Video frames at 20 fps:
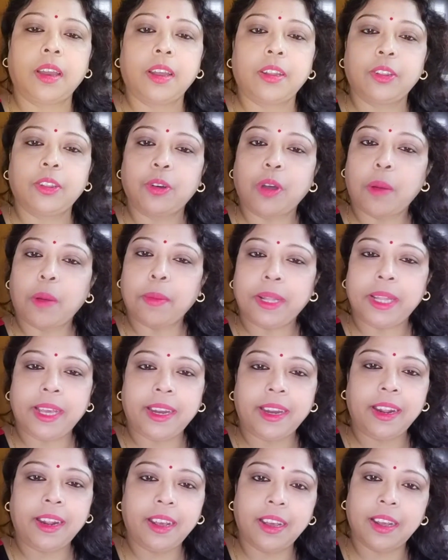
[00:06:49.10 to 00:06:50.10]
তো
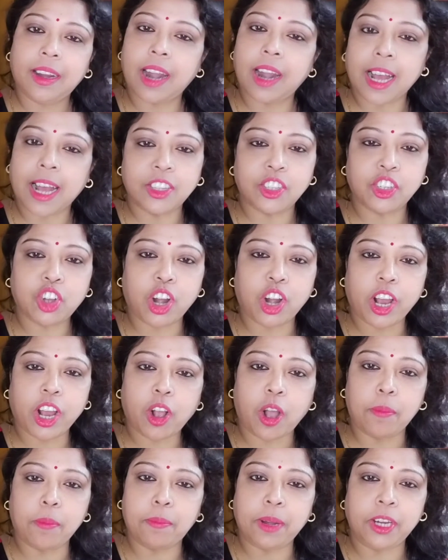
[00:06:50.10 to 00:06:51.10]
আমাদের লাঞ্চ করা
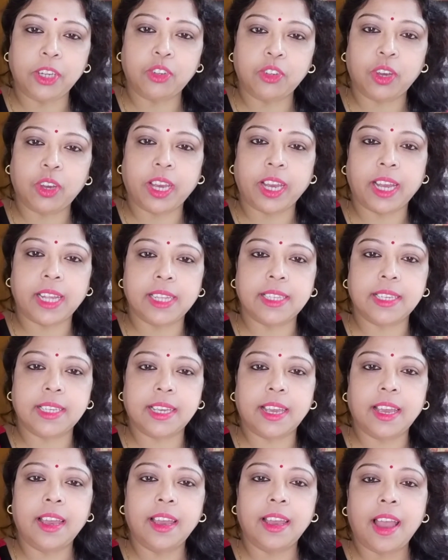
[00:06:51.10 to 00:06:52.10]
কমপ্লিট হয়ে
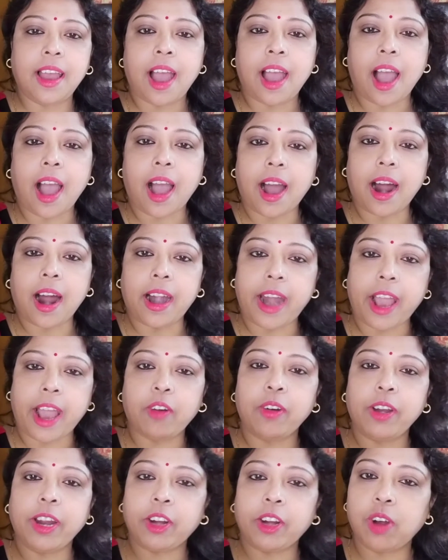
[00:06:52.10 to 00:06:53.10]
গেছে আর
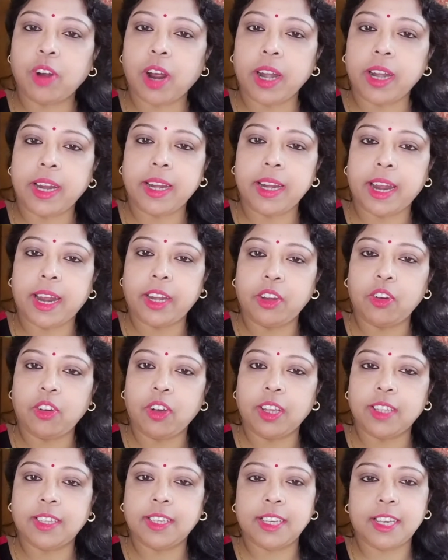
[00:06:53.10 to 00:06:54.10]
এখন একটুখানি রেডি
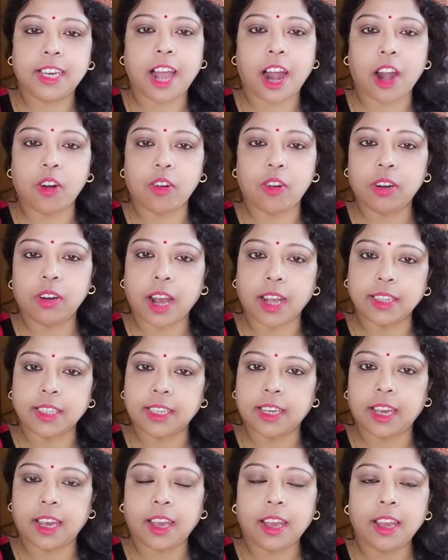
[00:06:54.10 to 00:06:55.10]
হয়েছি কারণ
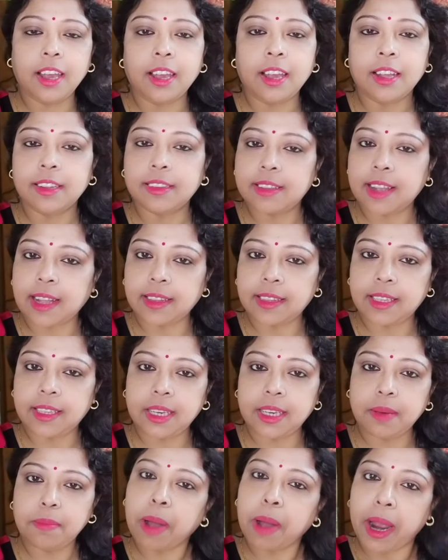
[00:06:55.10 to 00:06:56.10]
আজকে
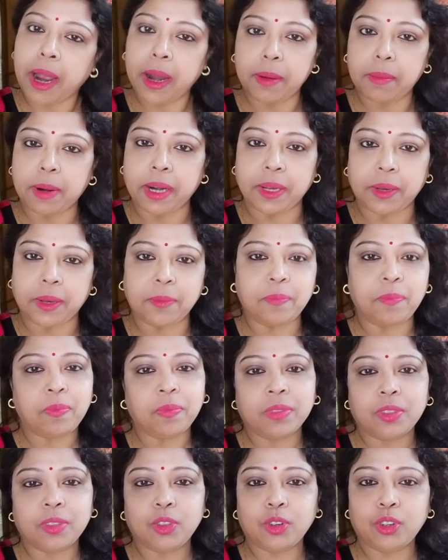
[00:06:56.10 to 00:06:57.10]
যাচ্ছি মায়ের বাড়ি
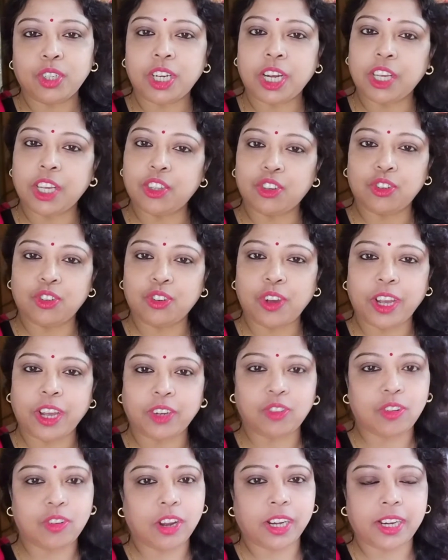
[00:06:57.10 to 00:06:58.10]
তো সেই জন্য
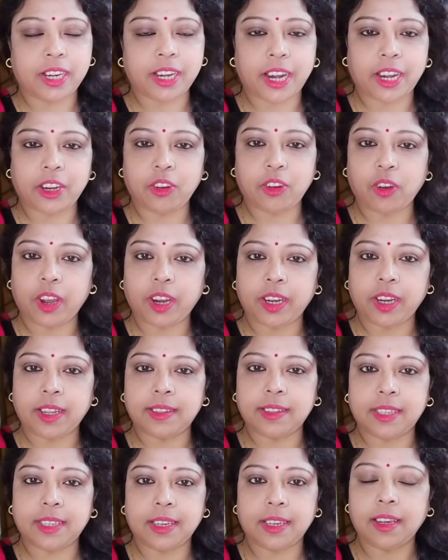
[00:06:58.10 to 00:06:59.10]
একটুখানি রেডি হয়ে
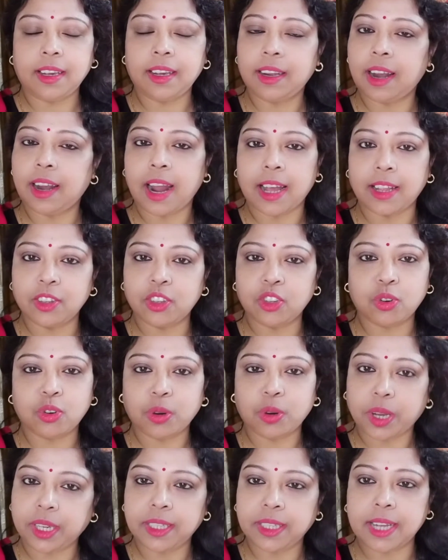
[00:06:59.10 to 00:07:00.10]
নিয়েছি লাঞ্চ
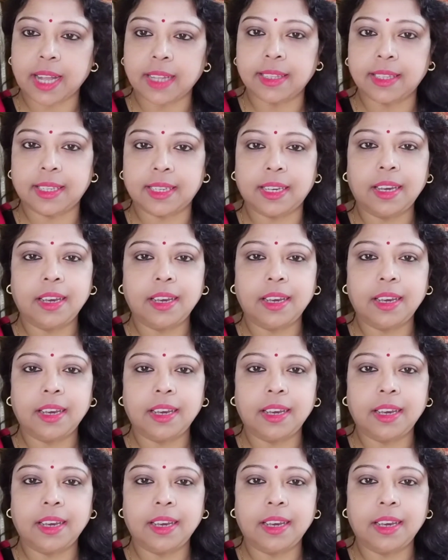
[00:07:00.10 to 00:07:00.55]
করেই যাচ্ছি